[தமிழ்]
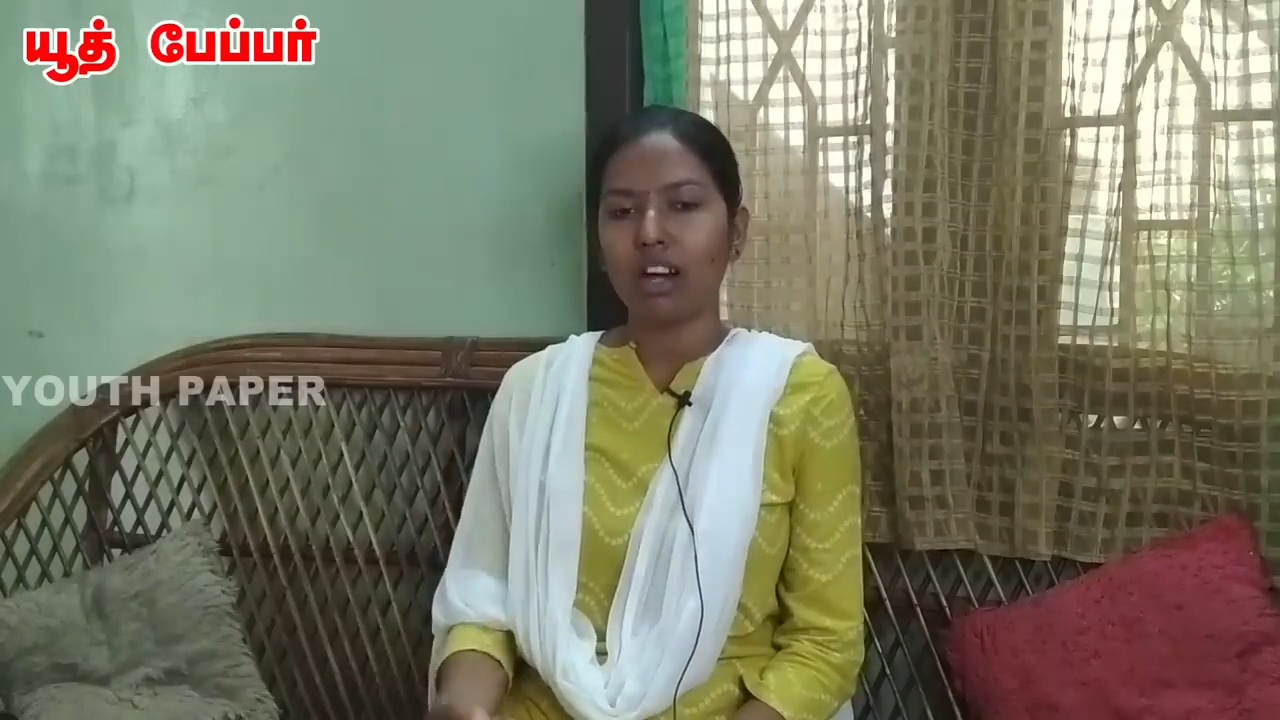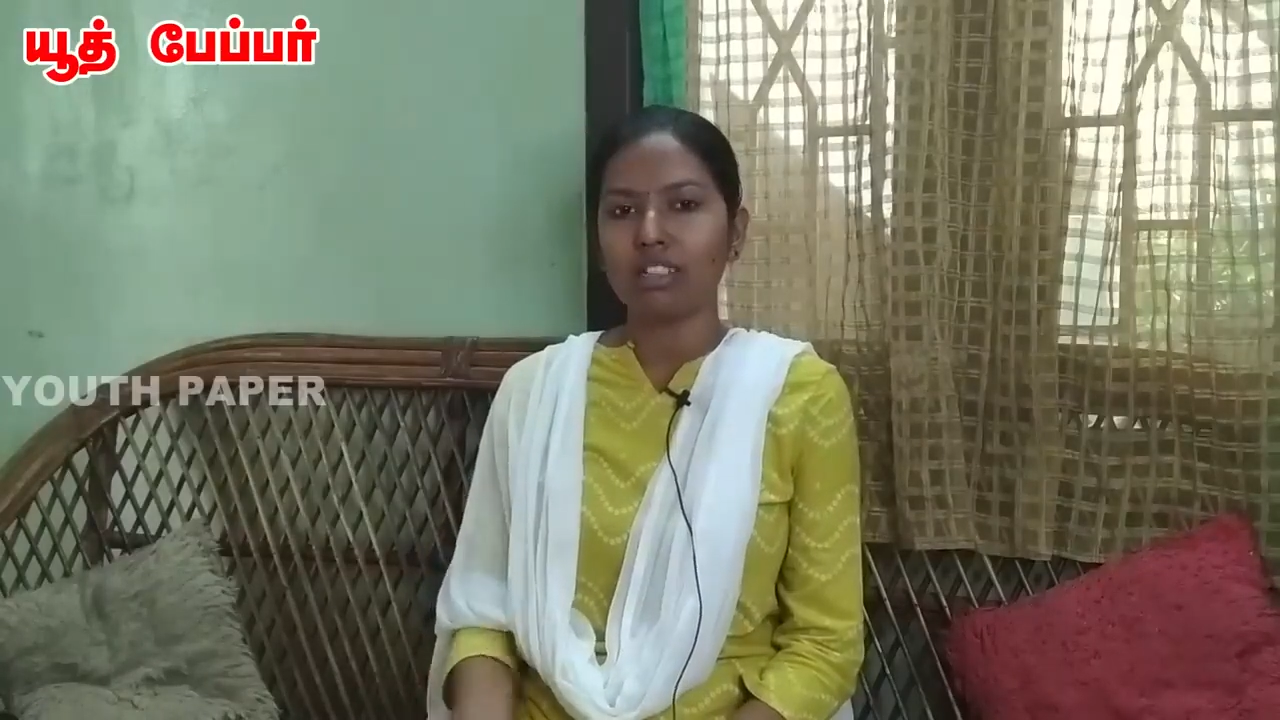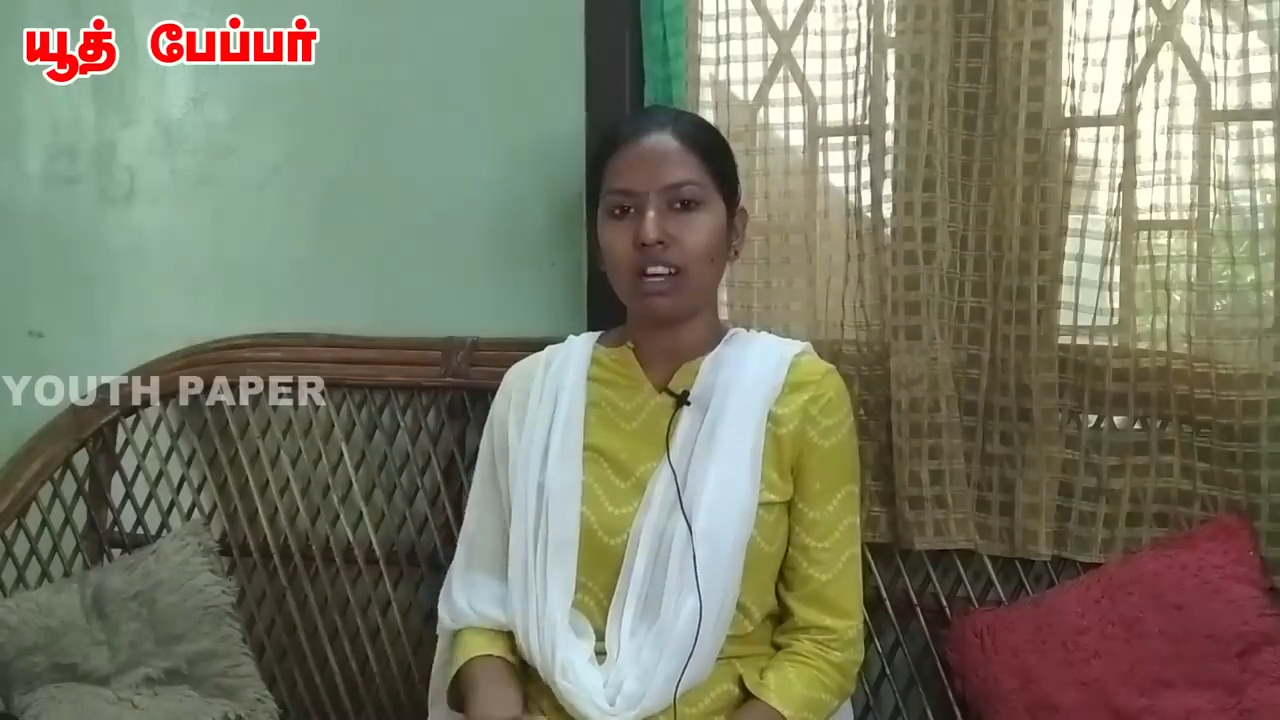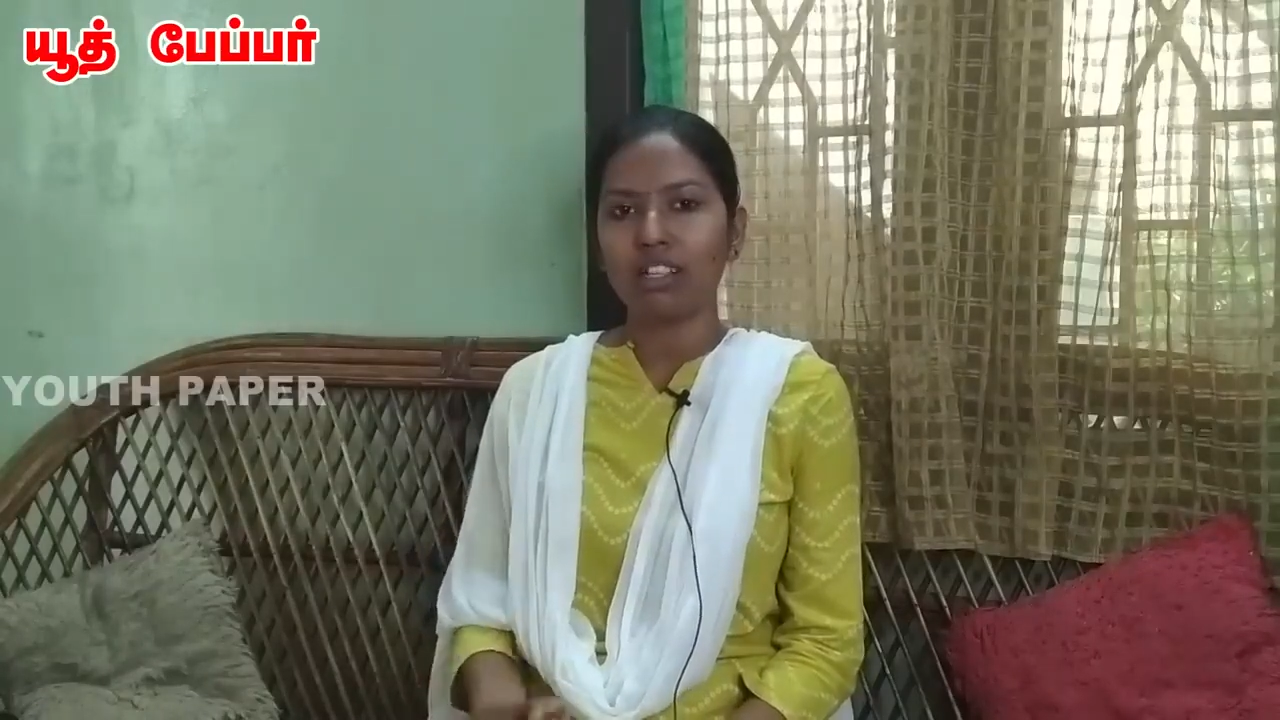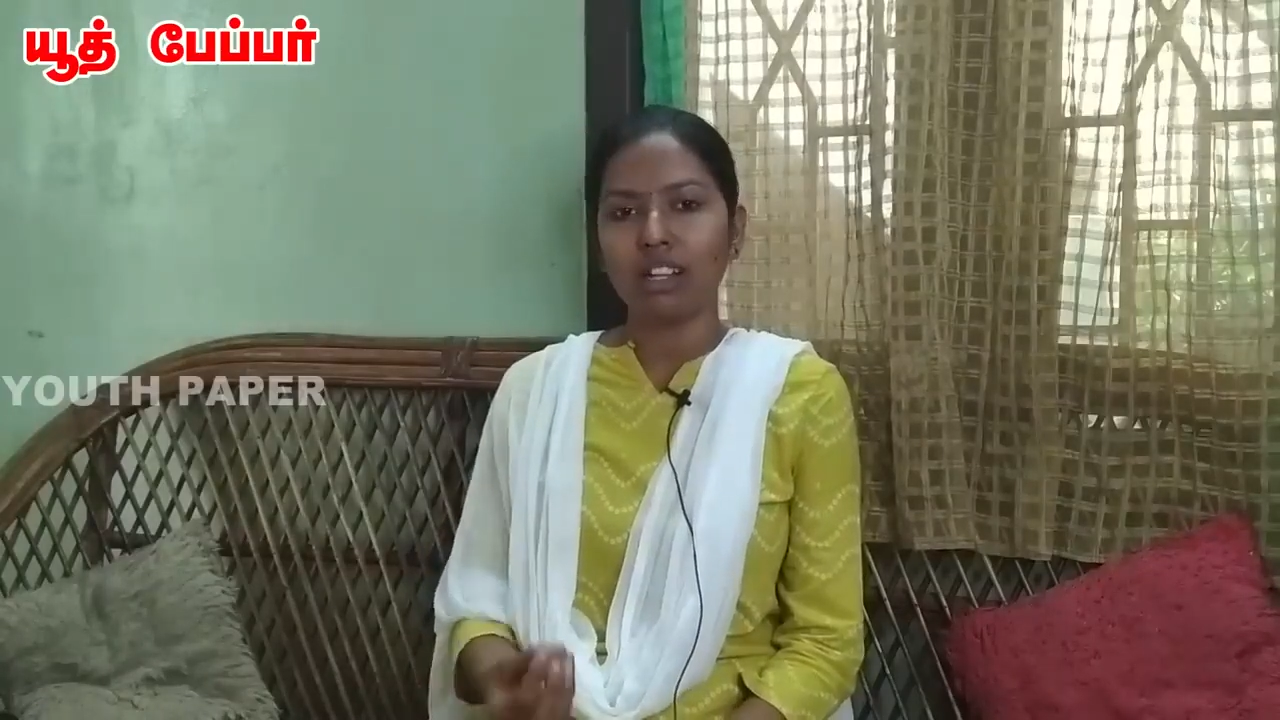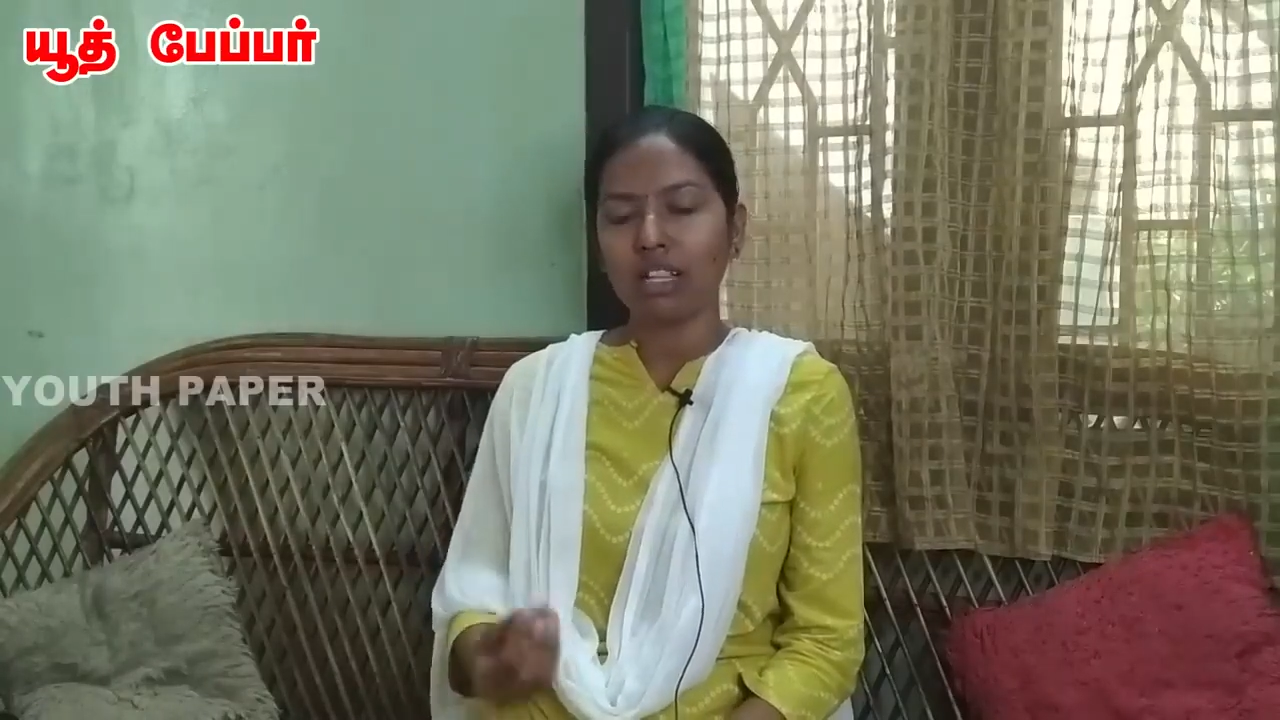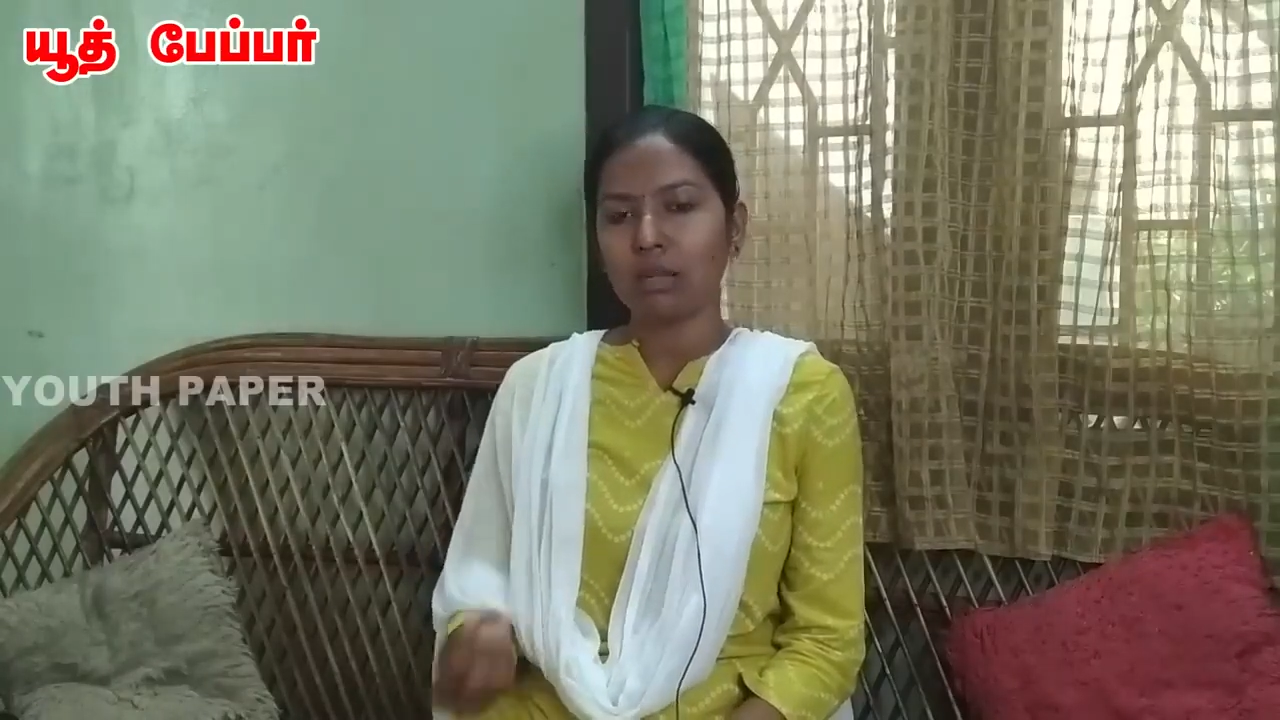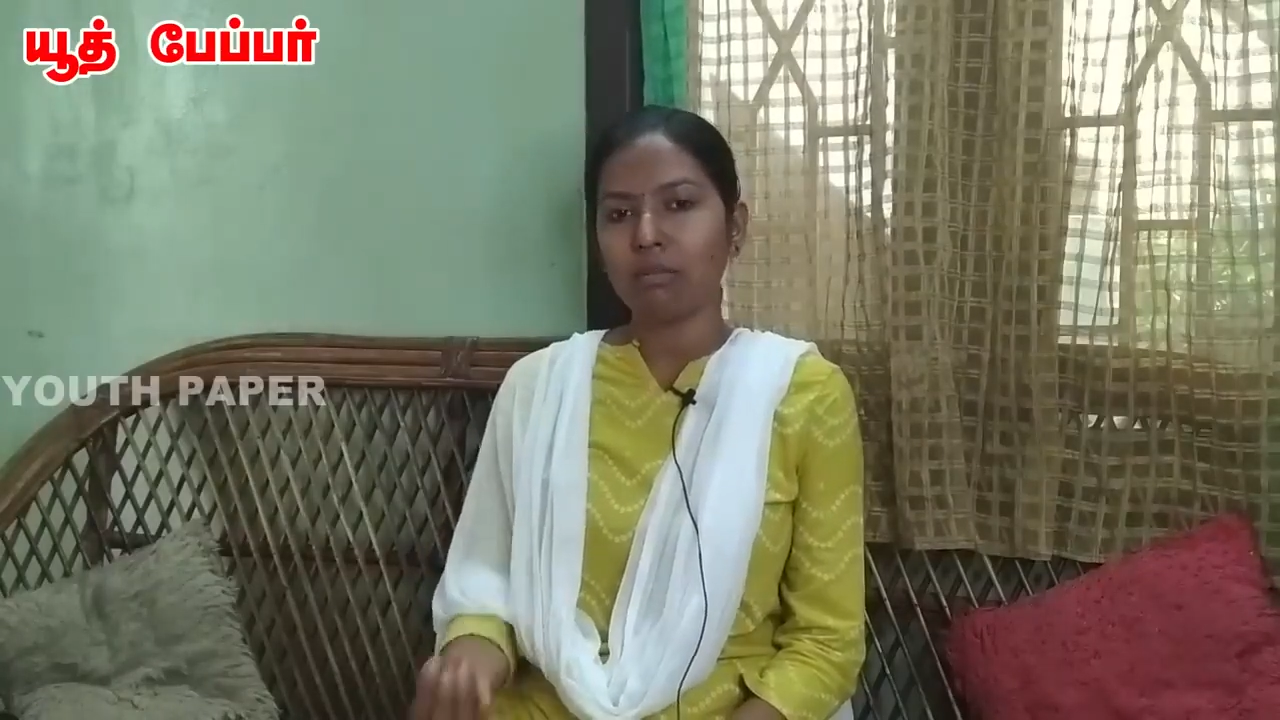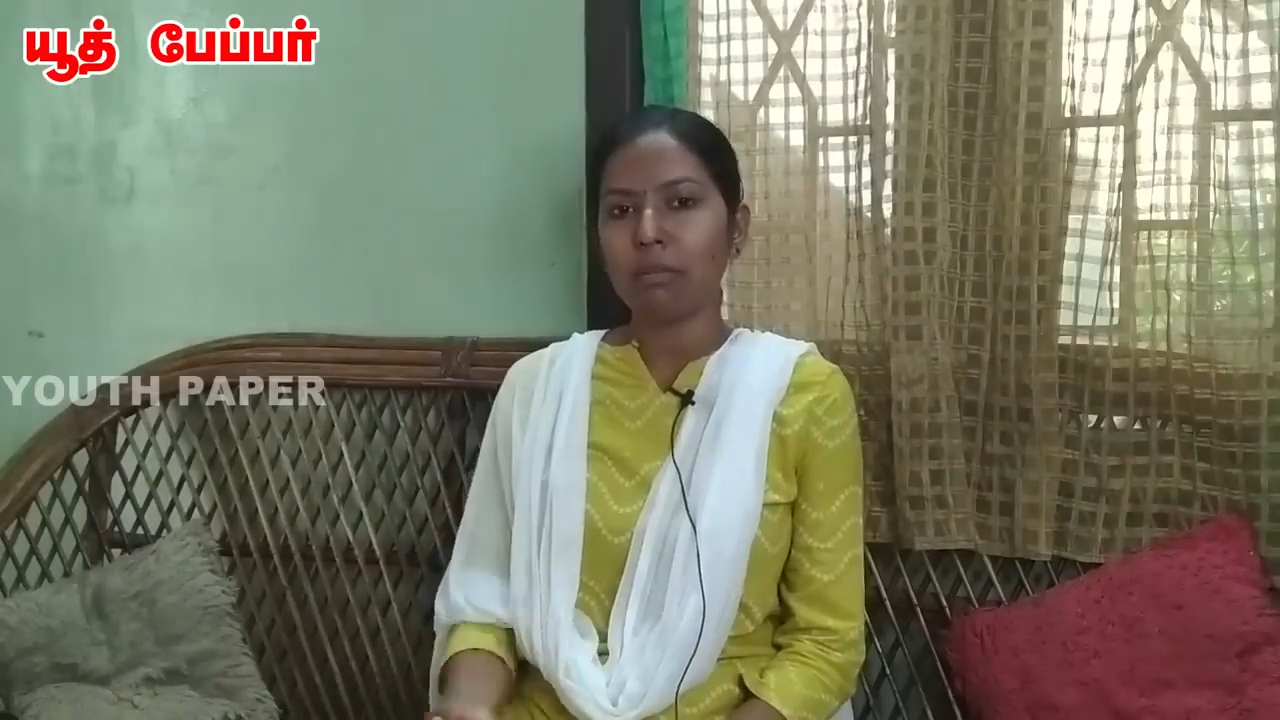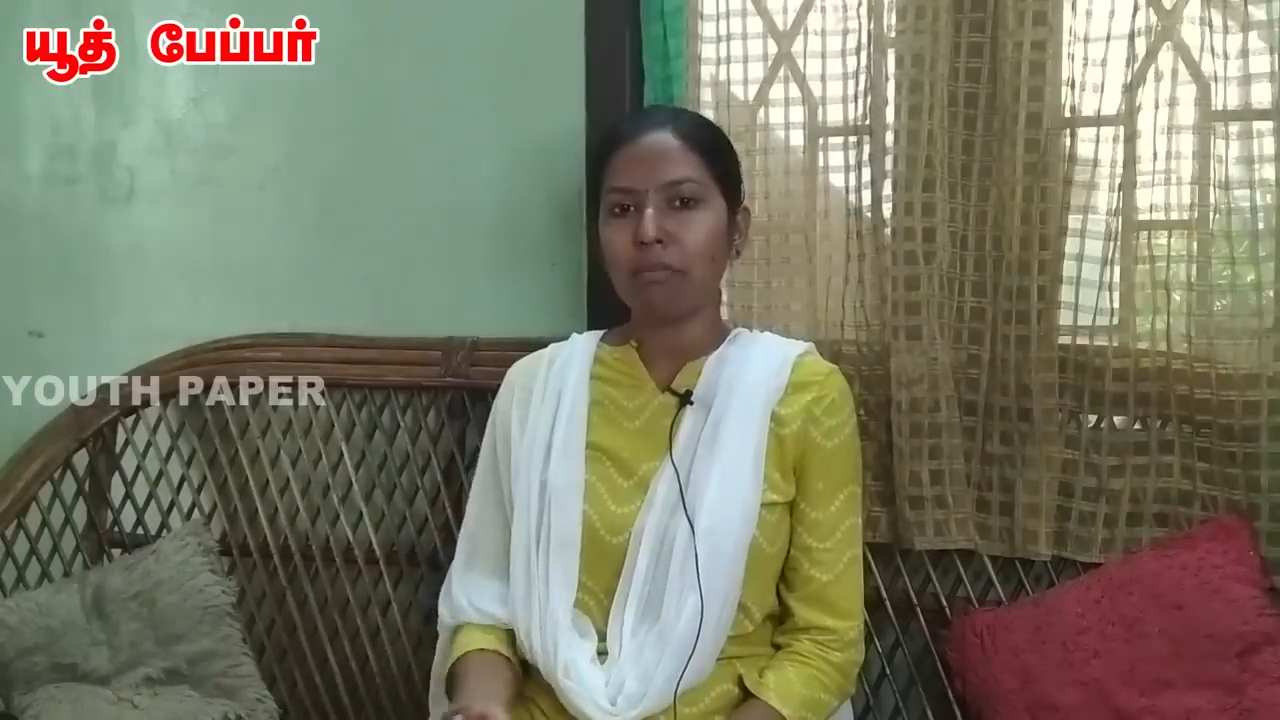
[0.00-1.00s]
அது அது
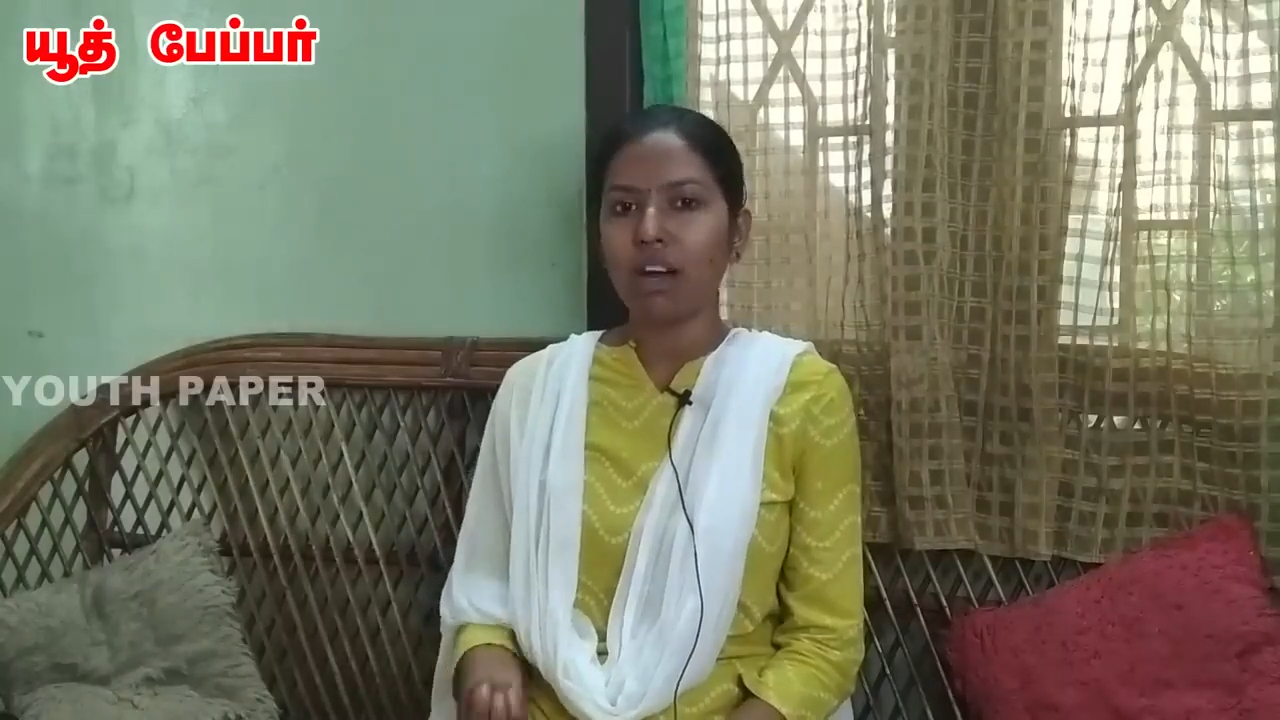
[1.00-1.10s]
அந்த மாதிரி